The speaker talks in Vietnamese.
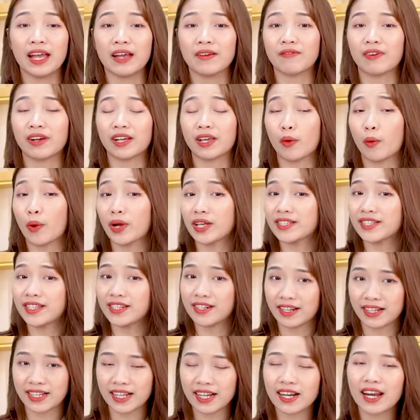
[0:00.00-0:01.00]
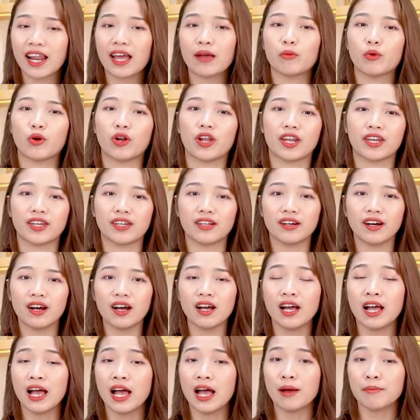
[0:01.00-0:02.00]
Và Kiều Anh xin được nhắc lại một lần nữa,
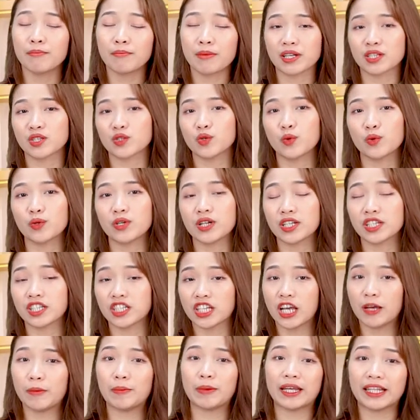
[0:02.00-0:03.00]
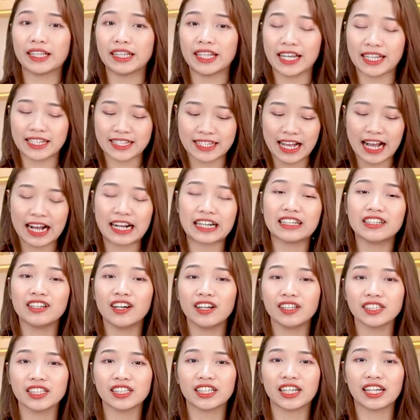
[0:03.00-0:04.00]
mặc dù được chế biến thành dạng
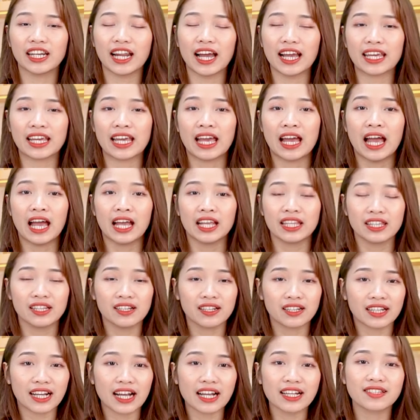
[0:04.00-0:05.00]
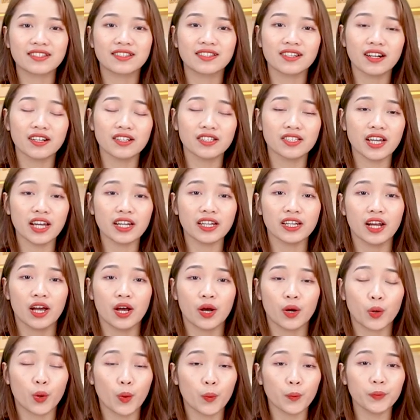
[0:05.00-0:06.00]
nước như thế này, nhưng các dưỡng chất
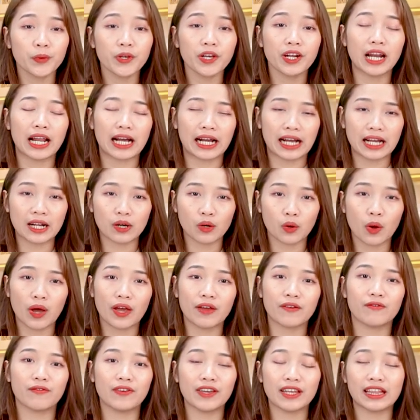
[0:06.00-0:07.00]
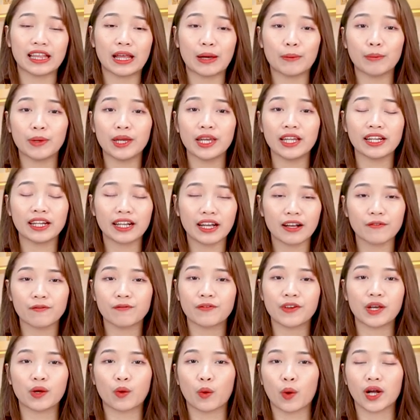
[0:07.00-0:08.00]
cũng như là các loại vitamin, các
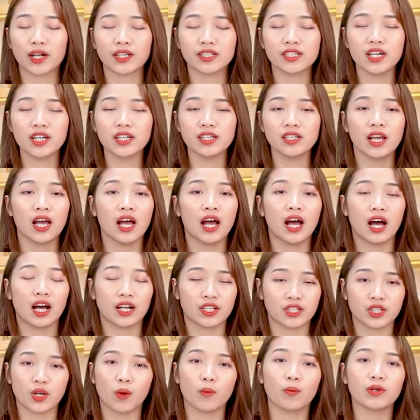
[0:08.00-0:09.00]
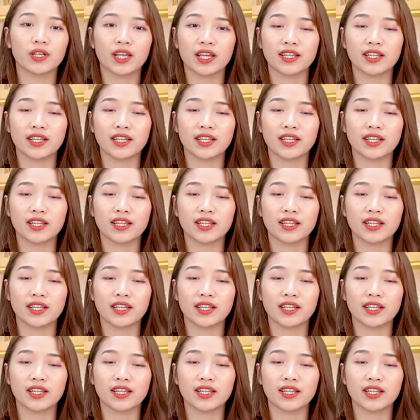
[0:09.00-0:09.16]
vi khoáng chất ở trong